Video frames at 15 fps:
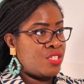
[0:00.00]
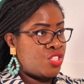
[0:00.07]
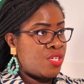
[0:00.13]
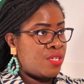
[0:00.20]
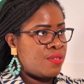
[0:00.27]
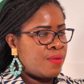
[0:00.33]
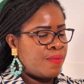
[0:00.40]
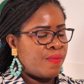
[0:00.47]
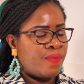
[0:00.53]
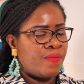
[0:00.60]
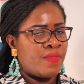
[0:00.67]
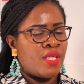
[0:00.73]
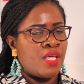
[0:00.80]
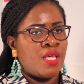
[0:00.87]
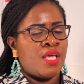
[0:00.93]
dans la chaîne
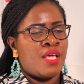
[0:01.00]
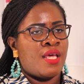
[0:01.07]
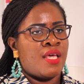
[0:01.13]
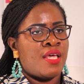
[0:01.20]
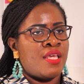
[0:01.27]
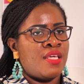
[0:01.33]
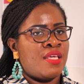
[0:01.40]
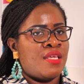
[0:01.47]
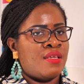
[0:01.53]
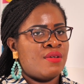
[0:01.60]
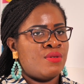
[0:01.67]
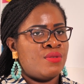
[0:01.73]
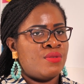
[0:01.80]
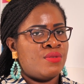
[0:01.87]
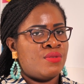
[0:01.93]

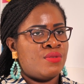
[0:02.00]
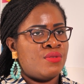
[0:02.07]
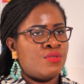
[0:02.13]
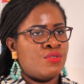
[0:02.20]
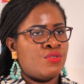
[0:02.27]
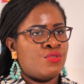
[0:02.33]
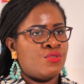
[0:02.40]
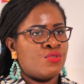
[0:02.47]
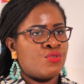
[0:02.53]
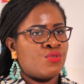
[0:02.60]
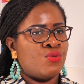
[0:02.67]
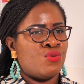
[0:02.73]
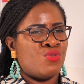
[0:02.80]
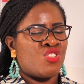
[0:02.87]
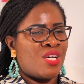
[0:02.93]
et euh,
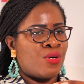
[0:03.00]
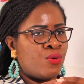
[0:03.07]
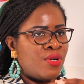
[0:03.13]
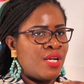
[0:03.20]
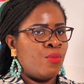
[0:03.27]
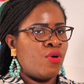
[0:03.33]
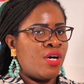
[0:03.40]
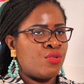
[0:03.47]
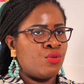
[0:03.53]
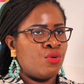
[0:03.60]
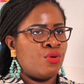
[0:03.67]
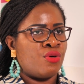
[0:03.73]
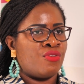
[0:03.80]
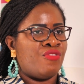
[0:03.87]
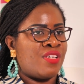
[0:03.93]
que chaque
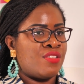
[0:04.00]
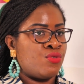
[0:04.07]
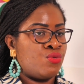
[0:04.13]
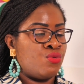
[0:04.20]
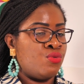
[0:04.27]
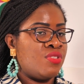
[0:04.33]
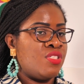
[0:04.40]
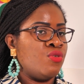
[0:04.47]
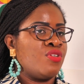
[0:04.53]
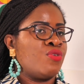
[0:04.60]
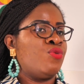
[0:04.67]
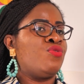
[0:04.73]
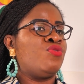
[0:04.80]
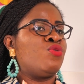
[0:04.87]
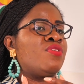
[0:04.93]
collaborateur fasse tout,
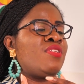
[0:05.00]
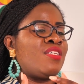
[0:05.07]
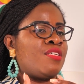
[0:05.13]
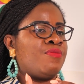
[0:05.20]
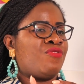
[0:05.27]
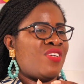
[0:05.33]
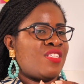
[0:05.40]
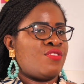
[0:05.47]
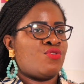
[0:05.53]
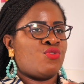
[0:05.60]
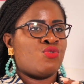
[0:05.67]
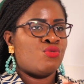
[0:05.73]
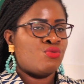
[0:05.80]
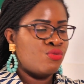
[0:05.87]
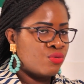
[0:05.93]
disons que toute l'équipe fasse
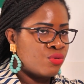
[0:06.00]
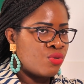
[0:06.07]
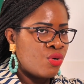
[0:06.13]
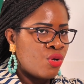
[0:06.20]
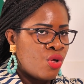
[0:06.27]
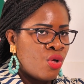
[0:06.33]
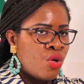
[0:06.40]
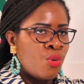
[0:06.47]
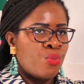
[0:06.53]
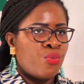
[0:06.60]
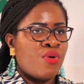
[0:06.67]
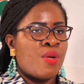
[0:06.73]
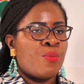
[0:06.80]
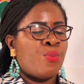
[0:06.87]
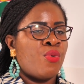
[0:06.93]
tout,
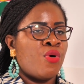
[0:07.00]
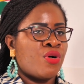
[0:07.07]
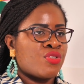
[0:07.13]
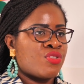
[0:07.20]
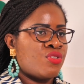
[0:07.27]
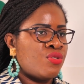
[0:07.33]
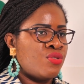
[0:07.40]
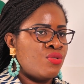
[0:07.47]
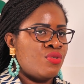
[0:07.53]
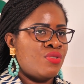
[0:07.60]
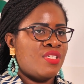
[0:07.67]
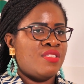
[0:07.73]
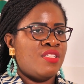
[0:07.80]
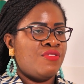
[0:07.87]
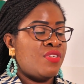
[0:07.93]
peu importe
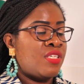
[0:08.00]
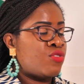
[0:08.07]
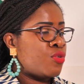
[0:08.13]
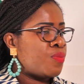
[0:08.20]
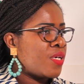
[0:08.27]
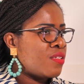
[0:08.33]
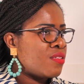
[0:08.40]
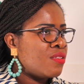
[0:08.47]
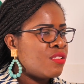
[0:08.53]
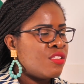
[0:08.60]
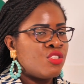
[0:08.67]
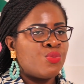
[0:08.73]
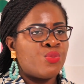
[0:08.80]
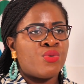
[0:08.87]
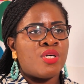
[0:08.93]
euh, les défis qui se
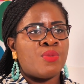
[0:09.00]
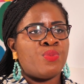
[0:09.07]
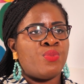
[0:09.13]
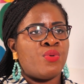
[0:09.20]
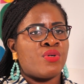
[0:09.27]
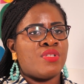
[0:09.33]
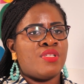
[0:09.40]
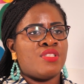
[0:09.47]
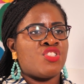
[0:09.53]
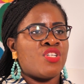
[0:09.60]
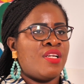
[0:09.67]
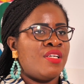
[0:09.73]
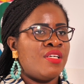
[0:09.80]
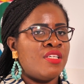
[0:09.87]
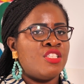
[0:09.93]
présentent, peu importe les
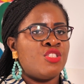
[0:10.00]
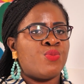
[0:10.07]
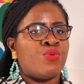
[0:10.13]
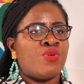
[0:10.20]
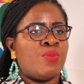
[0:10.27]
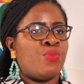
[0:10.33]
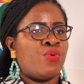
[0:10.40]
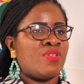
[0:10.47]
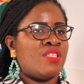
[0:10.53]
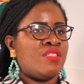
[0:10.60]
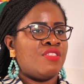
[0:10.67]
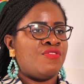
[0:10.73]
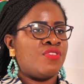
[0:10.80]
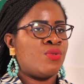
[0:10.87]
challenges, peu importe les